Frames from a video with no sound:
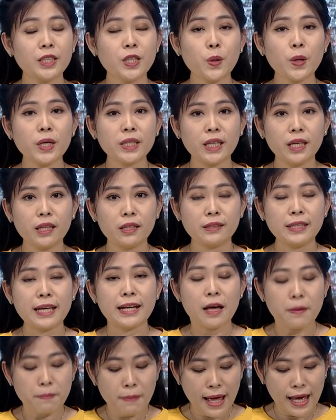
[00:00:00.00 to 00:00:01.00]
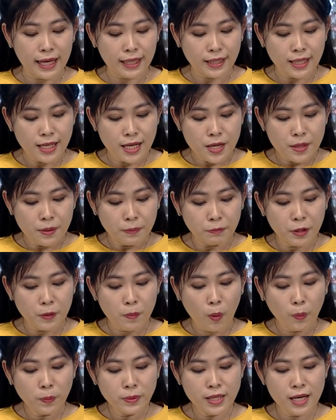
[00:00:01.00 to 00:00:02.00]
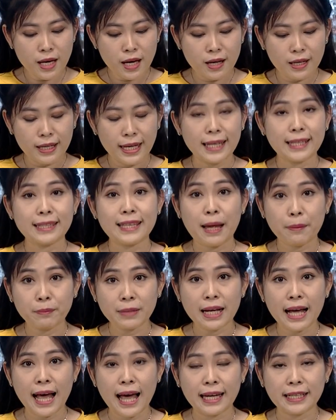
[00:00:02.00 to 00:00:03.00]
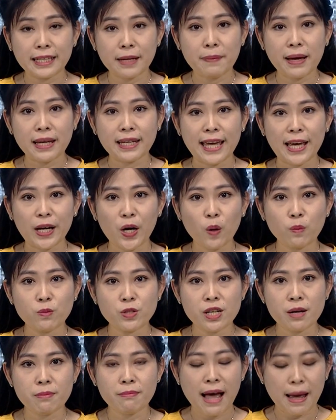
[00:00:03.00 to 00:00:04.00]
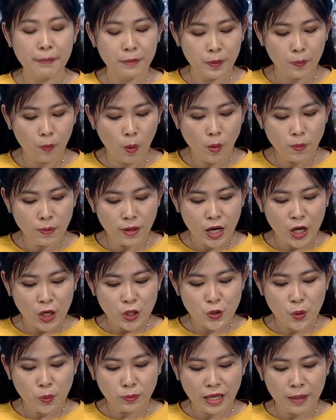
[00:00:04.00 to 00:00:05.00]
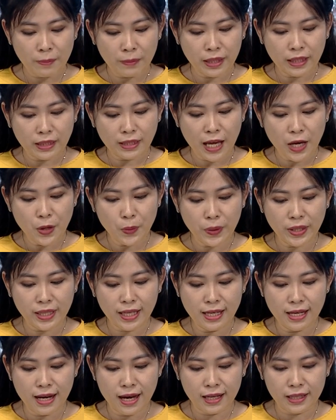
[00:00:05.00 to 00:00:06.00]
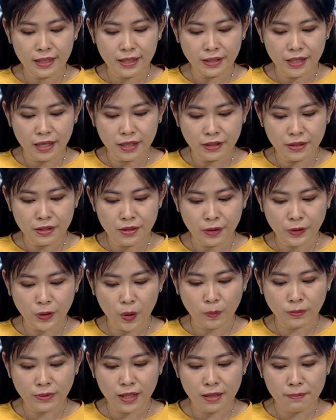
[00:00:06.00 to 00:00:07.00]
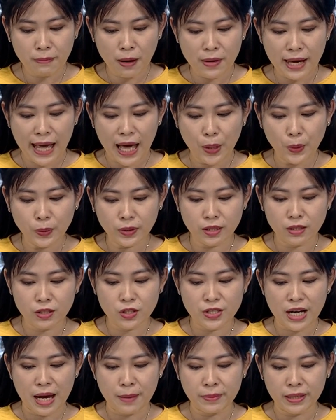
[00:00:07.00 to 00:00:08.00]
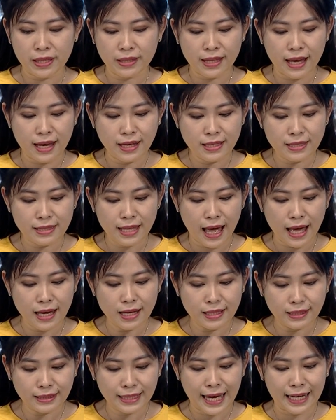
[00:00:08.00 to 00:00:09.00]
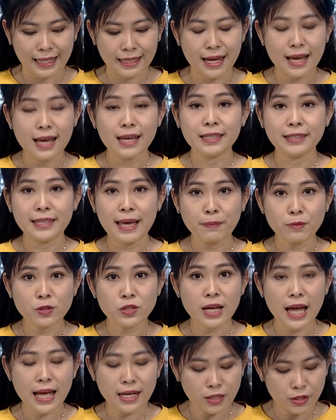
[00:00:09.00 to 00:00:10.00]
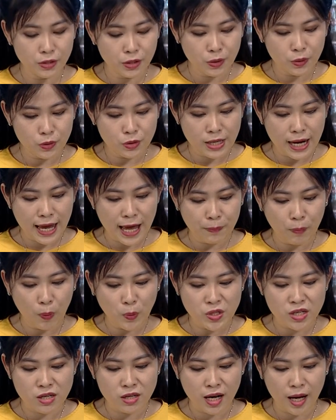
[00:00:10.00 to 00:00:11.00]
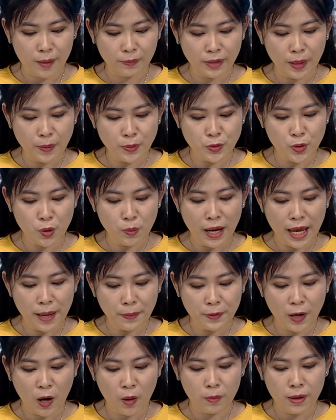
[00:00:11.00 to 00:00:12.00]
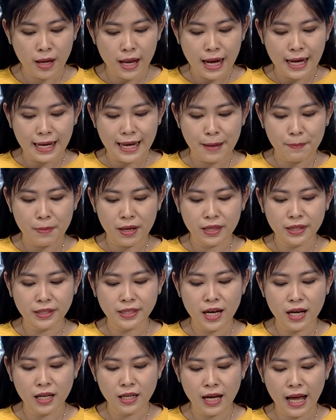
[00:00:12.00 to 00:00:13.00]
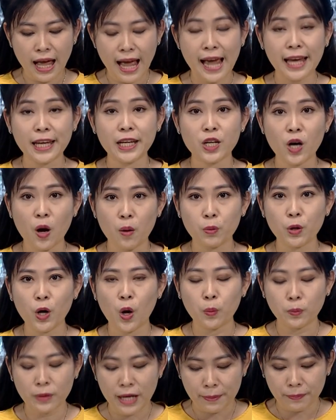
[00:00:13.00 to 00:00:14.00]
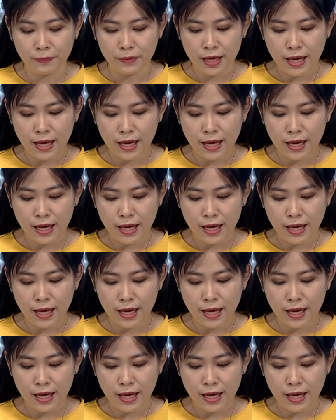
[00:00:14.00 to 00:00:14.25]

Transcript: Thưa quý vị và các bạn, 14 giờ ngày 8 tháng 2 năm 2021, Trung tâm Y tế quyền Vĩnh Lợi nhận được thông tin báo cáo từ trạm y tế xã Hưng Thành giám sát điều tra một trường hợp tiếp xúc F0 là bệnh nhân 2005.